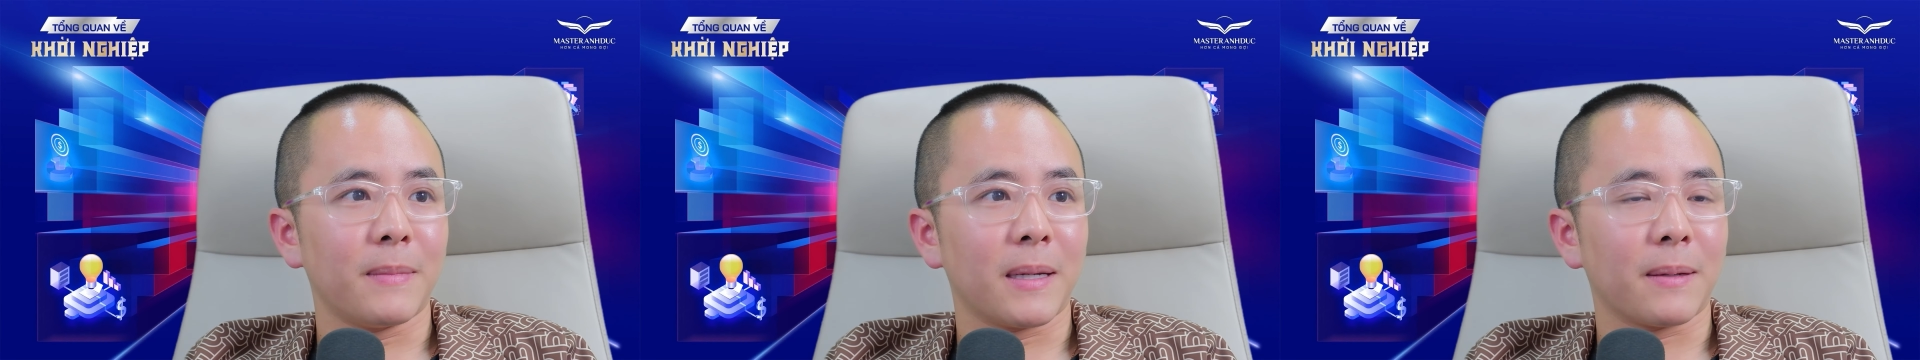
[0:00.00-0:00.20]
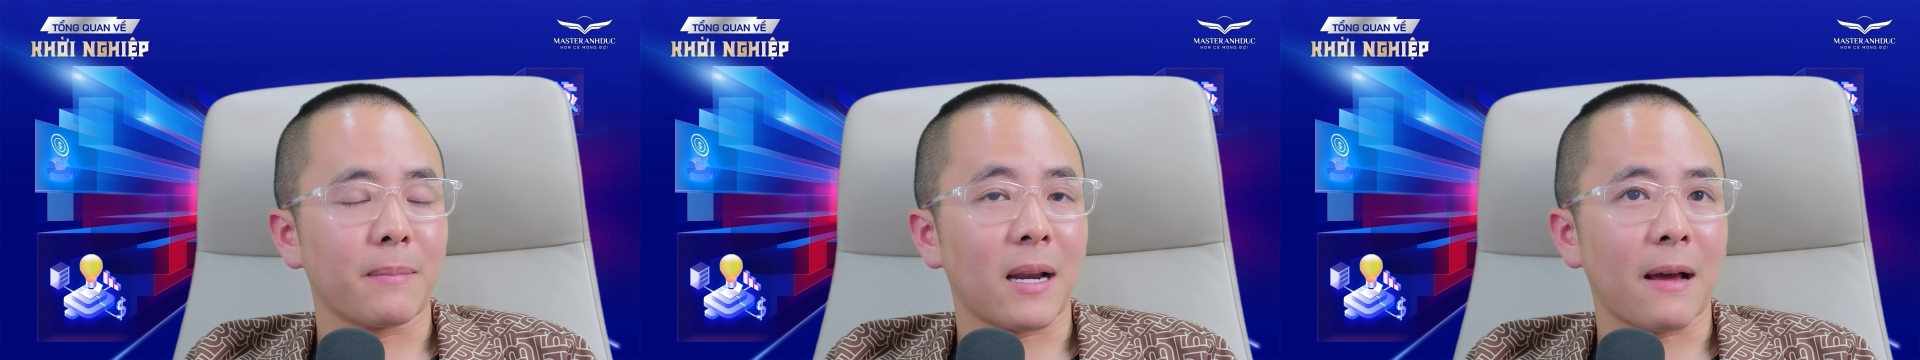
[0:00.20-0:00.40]

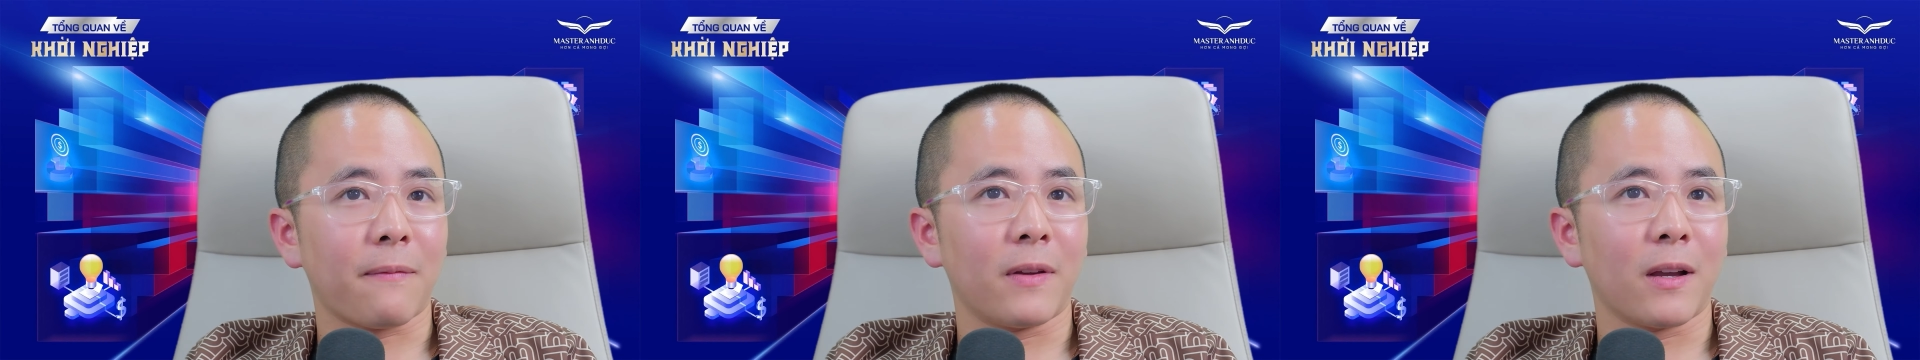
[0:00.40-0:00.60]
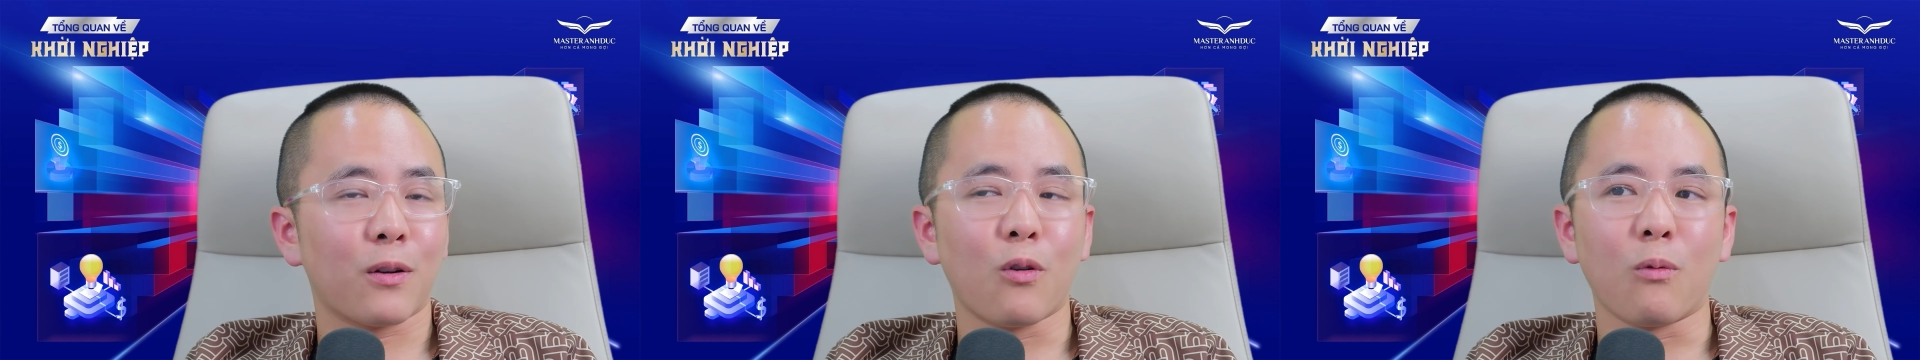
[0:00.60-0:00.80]
Đấy,
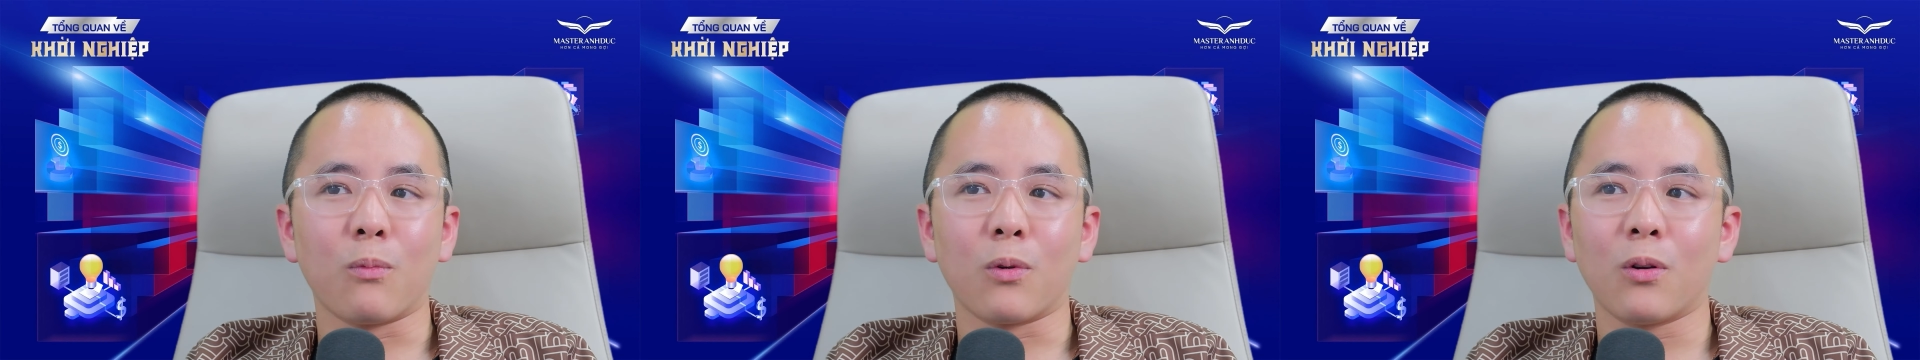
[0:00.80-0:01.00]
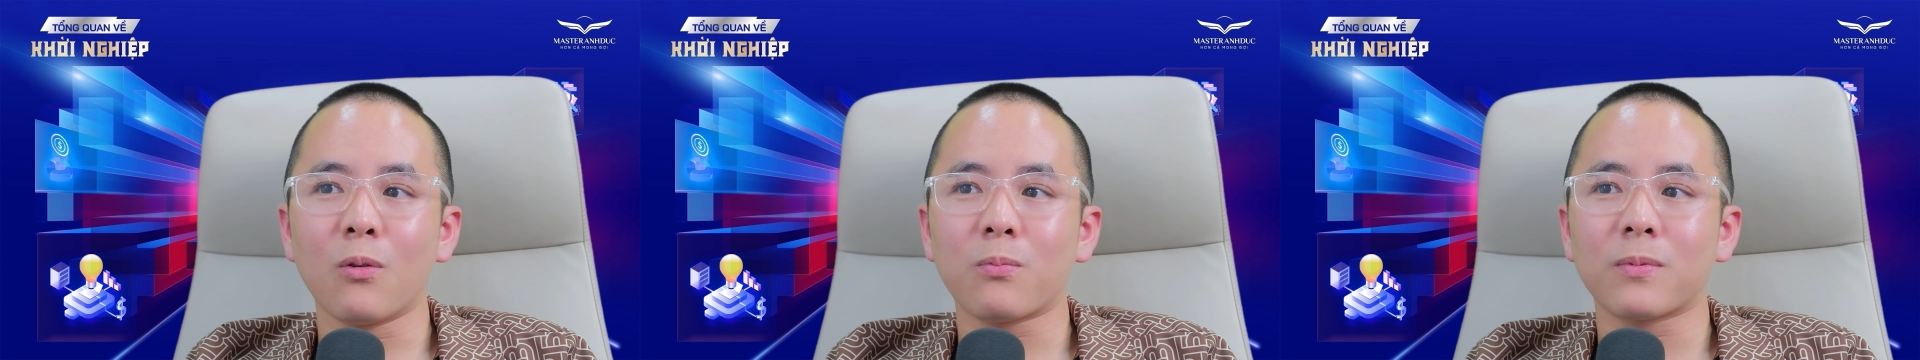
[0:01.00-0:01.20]
mình mà làm
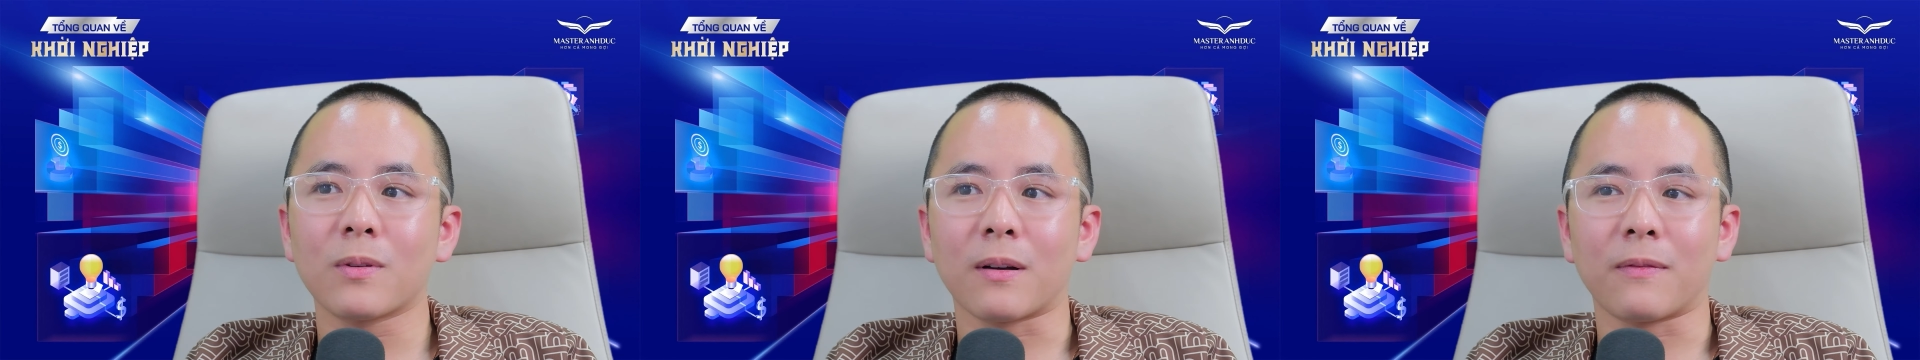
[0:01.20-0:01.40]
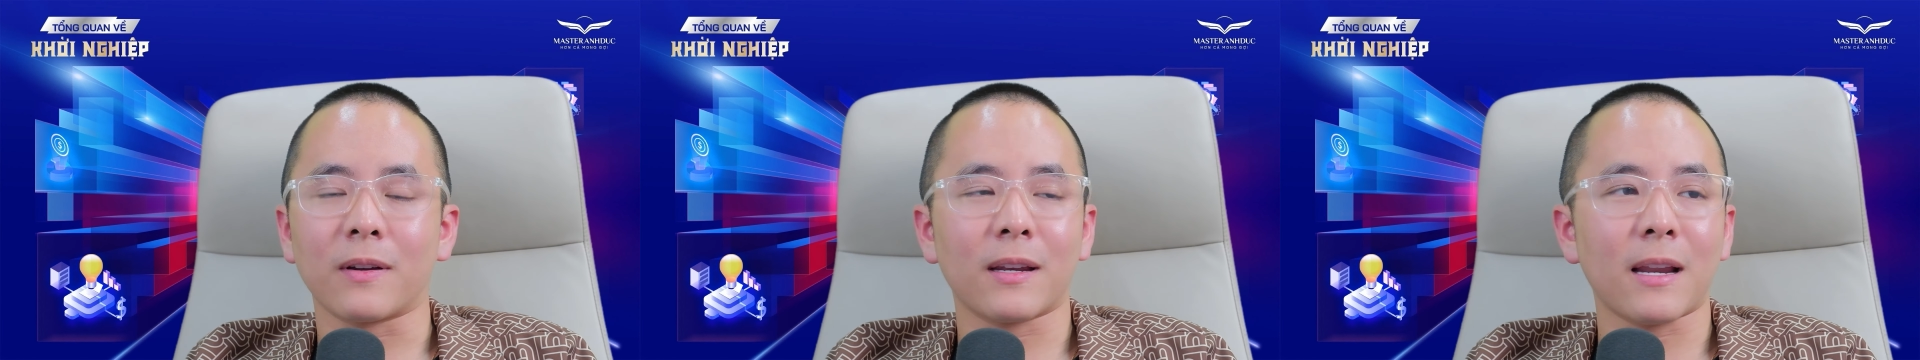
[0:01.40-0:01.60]
việc cùng một
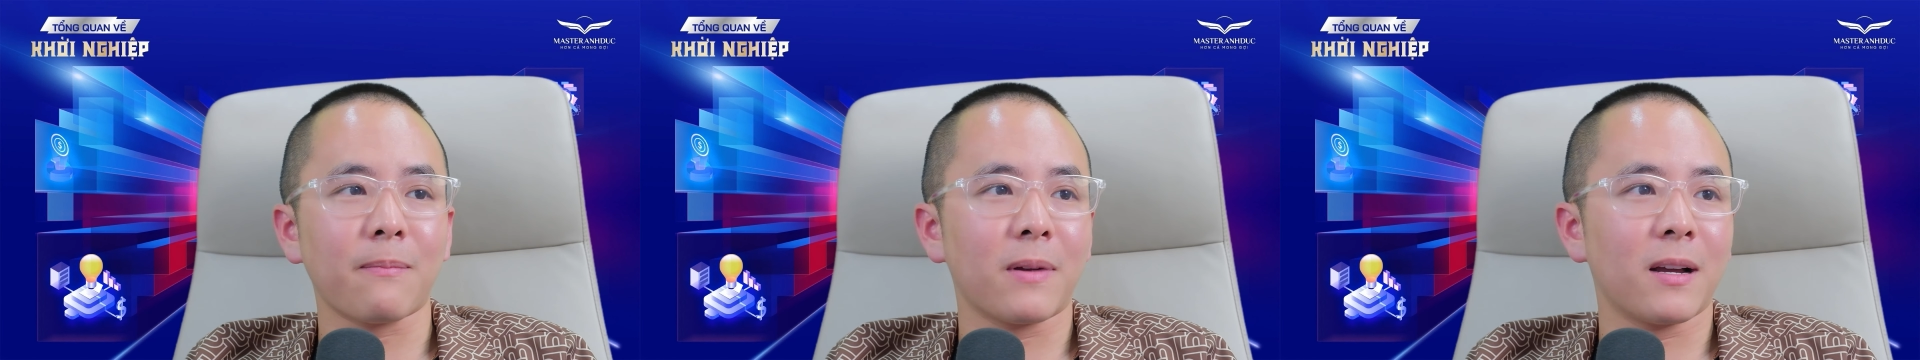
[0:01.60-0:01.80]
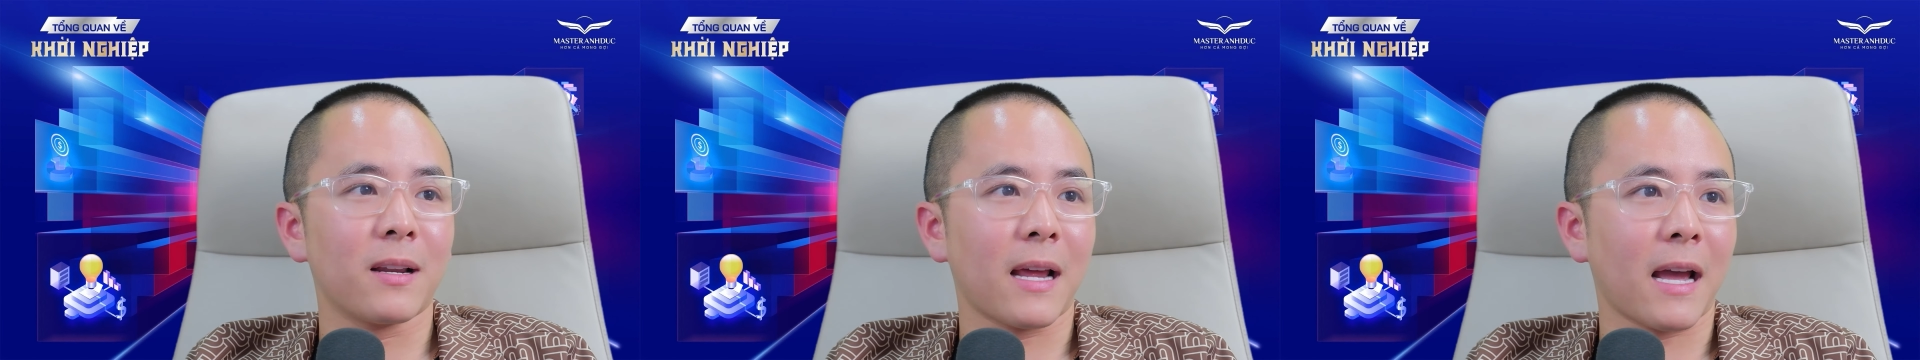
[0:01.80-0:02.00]
lúc được
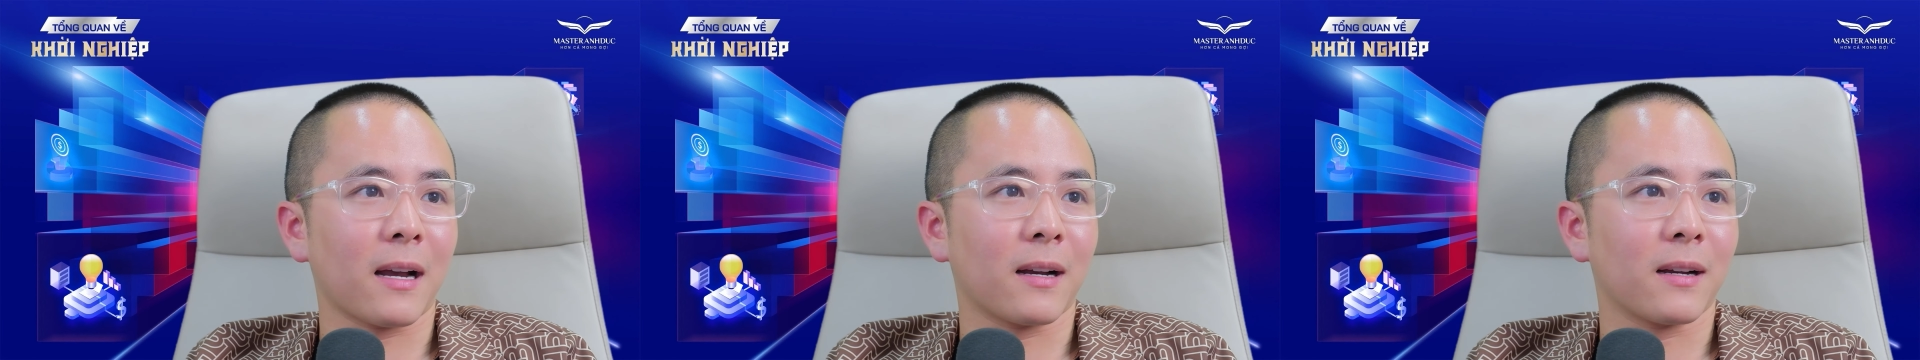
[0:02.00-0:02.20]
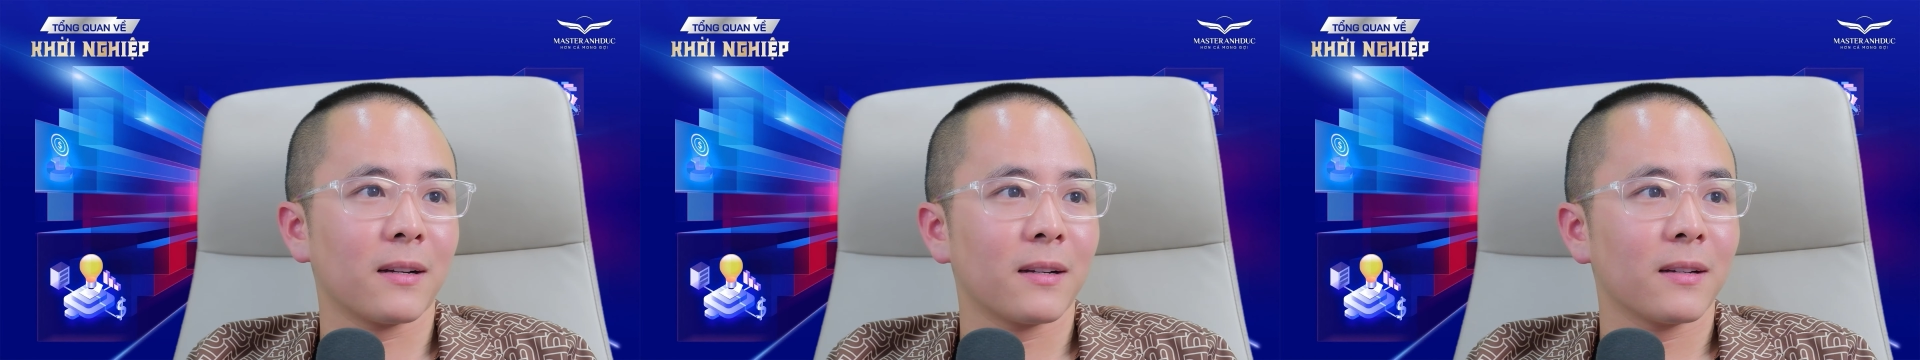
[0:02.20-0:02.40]
với 5
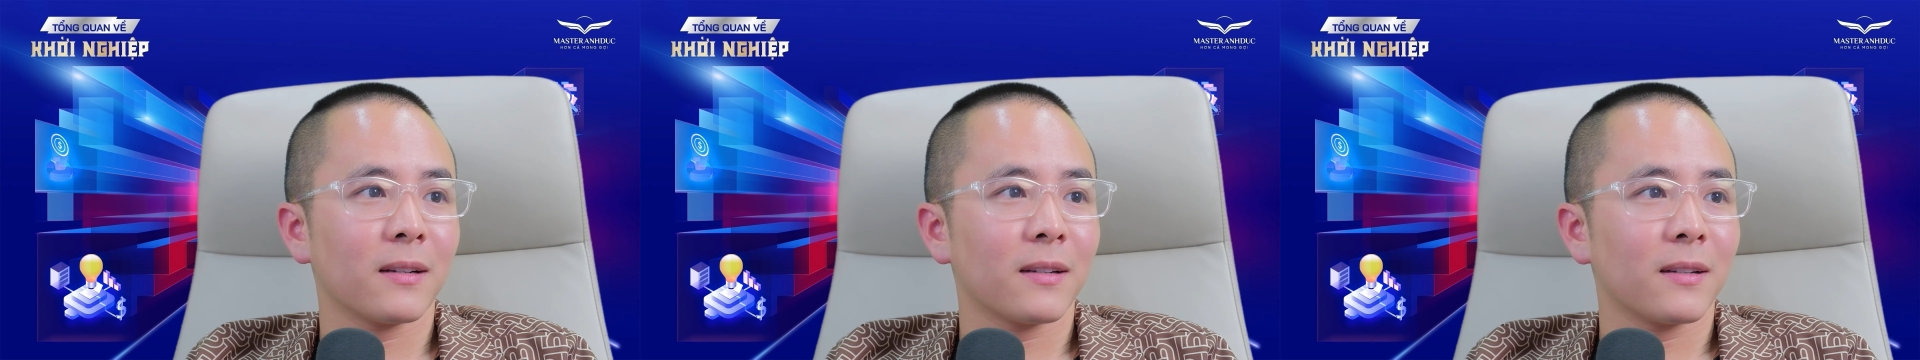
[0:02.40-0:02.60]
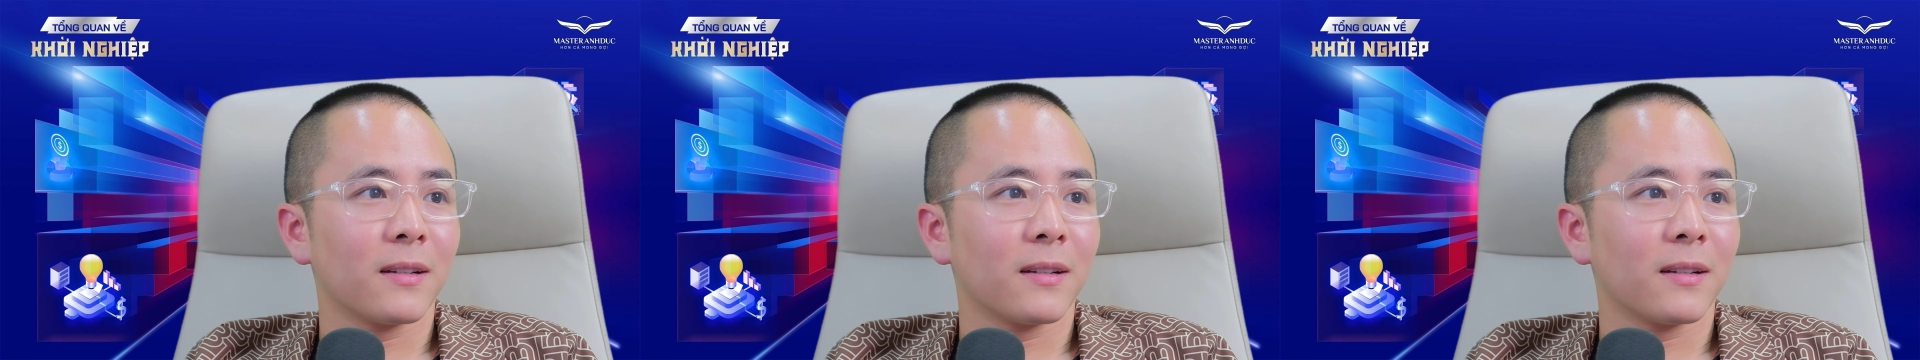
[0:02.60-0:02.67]
ngân hàng